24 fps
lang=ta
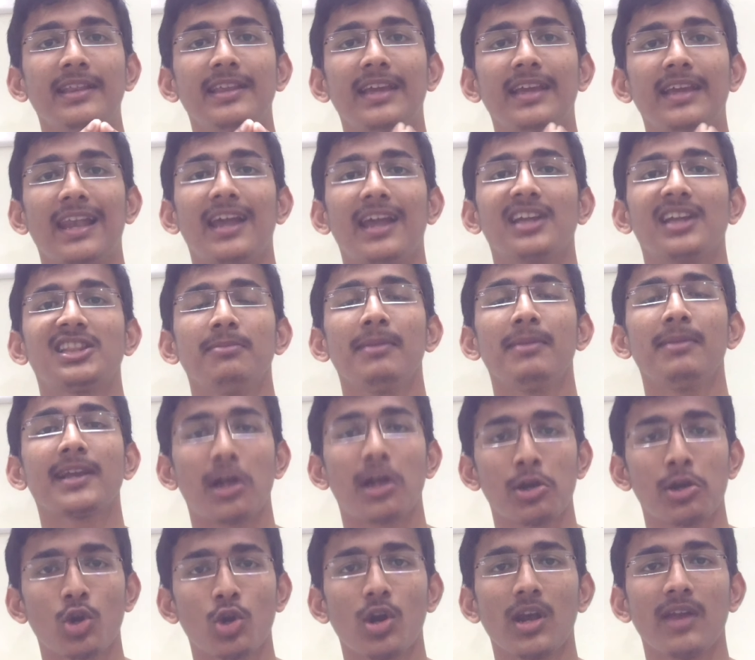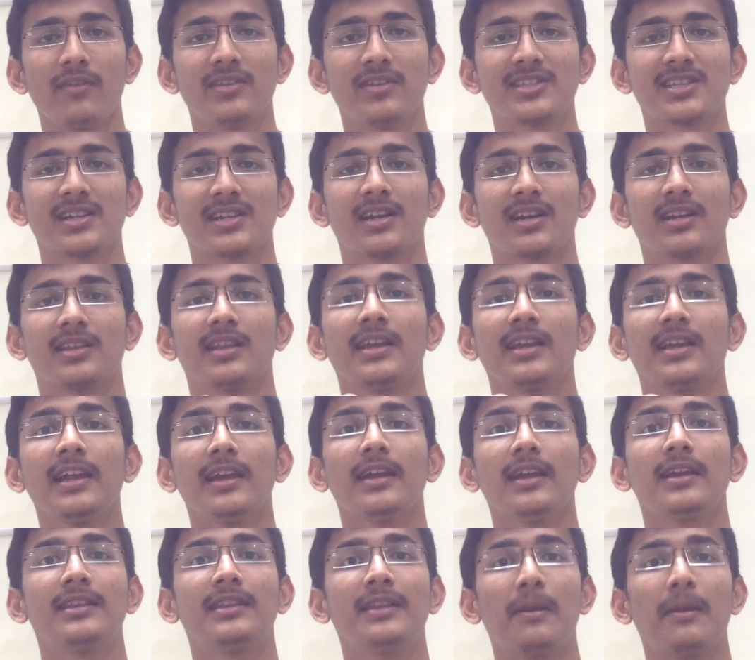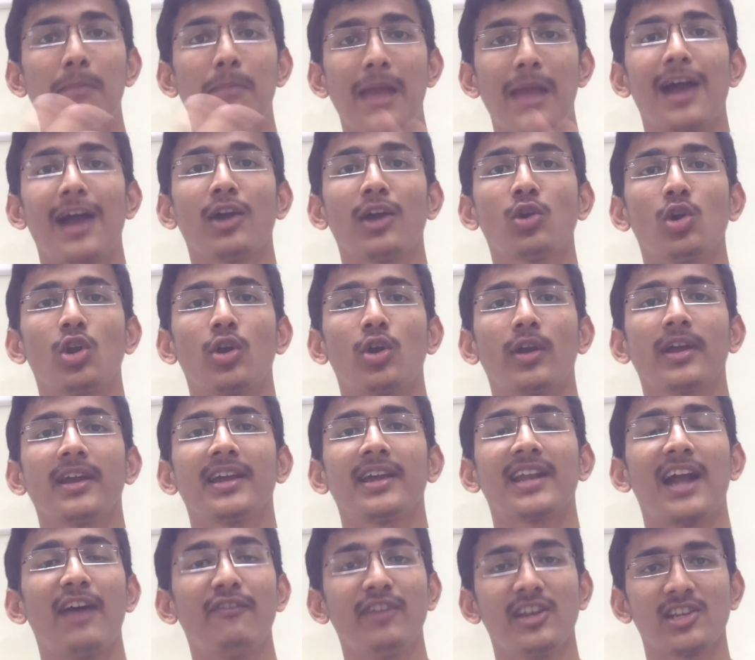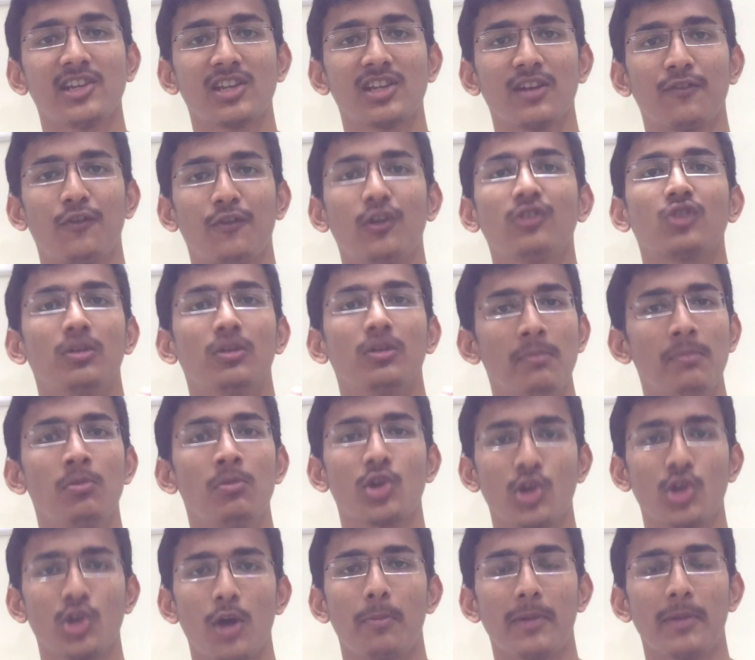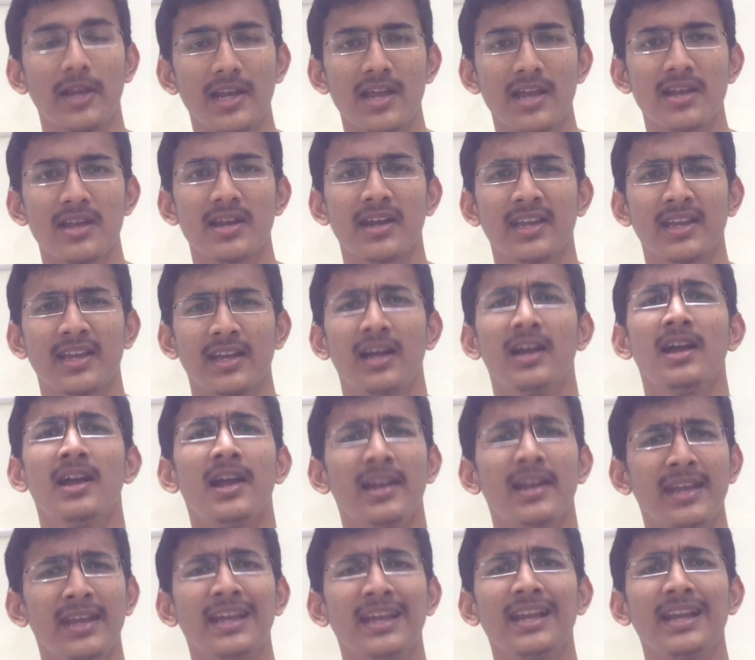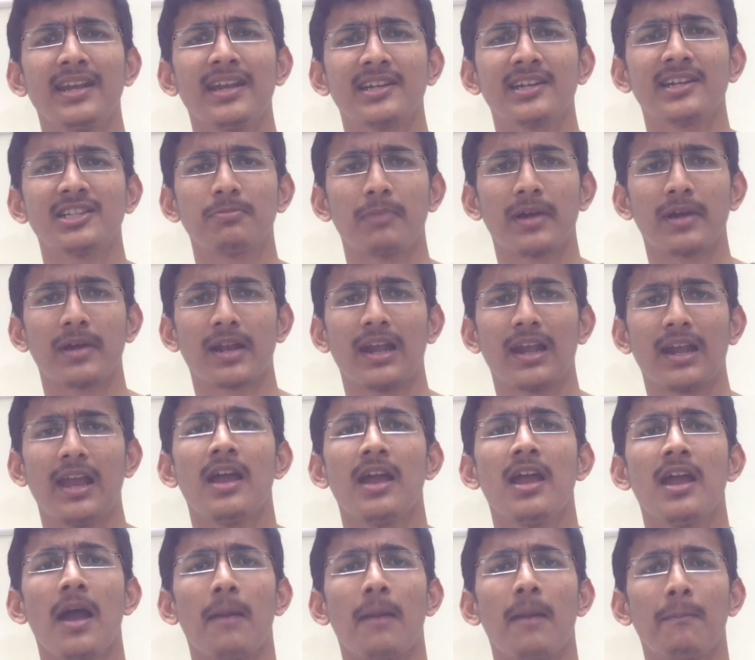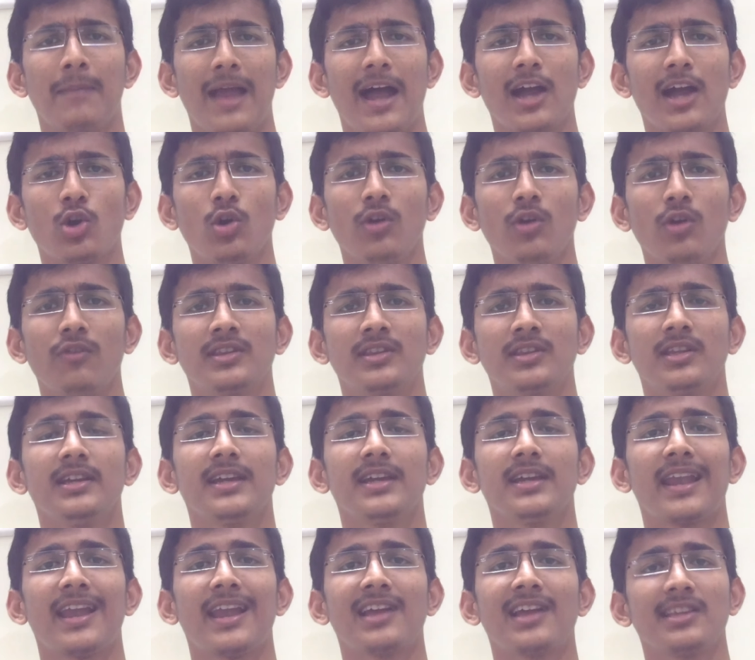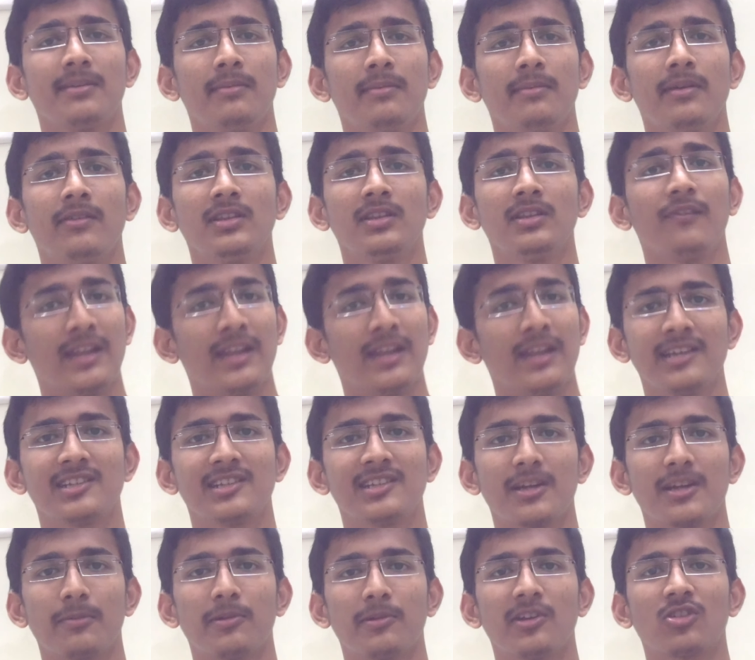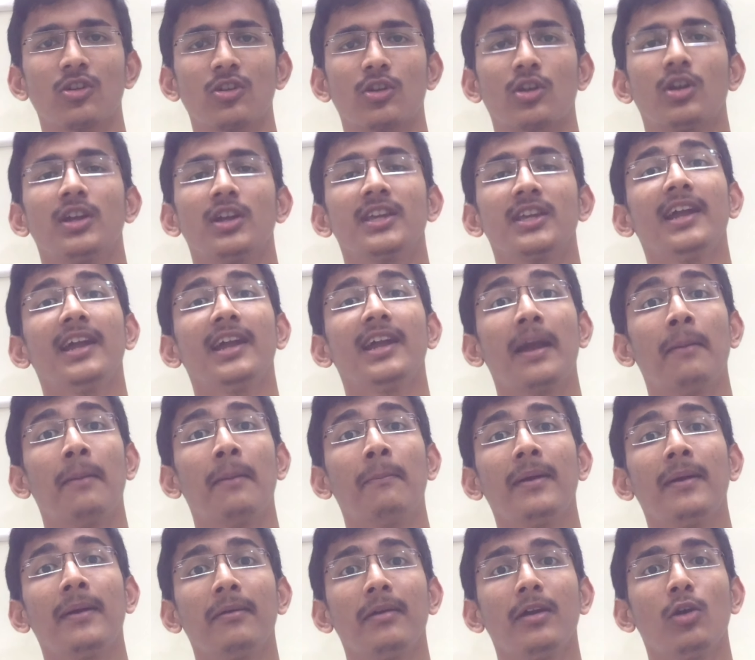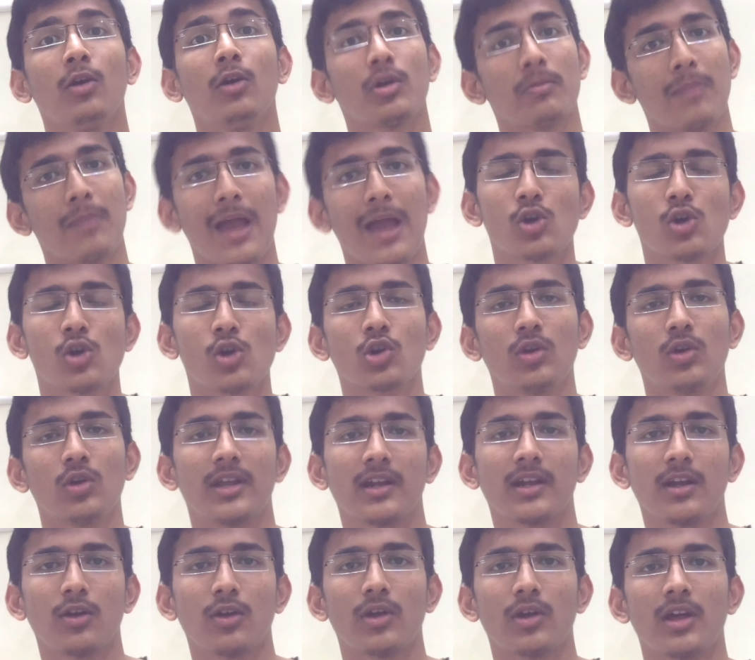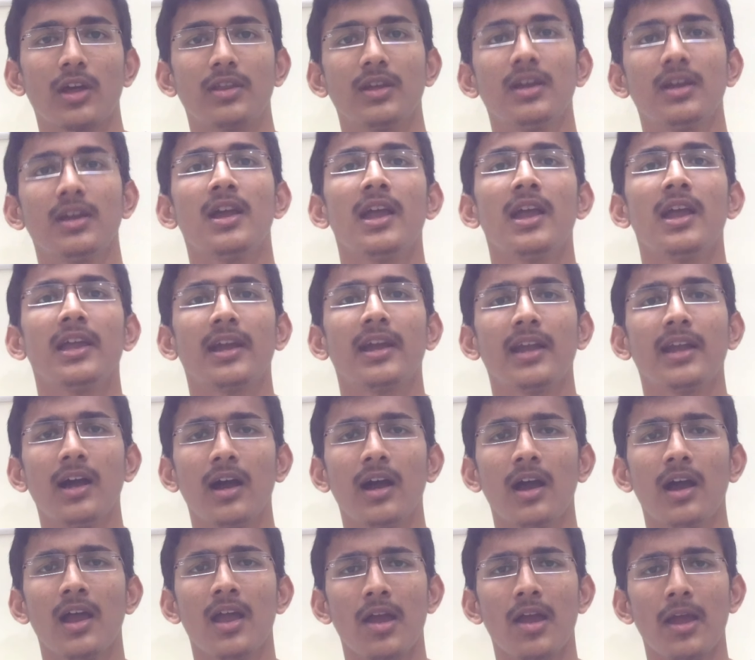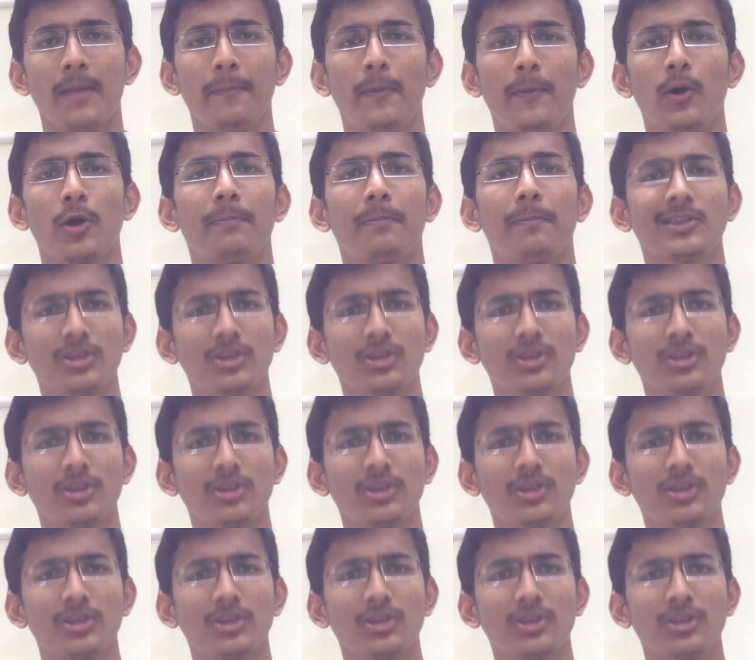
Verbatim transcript: இது எல்லாத்தையுமே கண்ட்ரோல்ல வச்சிருக்கிறதுக்கு இந்த பிளாக் ஹோலோட கிராவிடேஷன் ஃபோர்ஸ் ரொம்ப முக்கியம் அப்படின்னு நான் நினைக்கிறேன் நீங்களே நினைச்சு பாருங்களேன் பிளாக் ஹோல் வந்து எல்லாத்தையுமே வந்து விரும்பிருச்சு அப்படின்னு சொல்றோம் ஏன் நம்மளே ஒரு பிளாக் ஹோல் கூட இருக்கக்கூடாது ஏன்னா இப்போ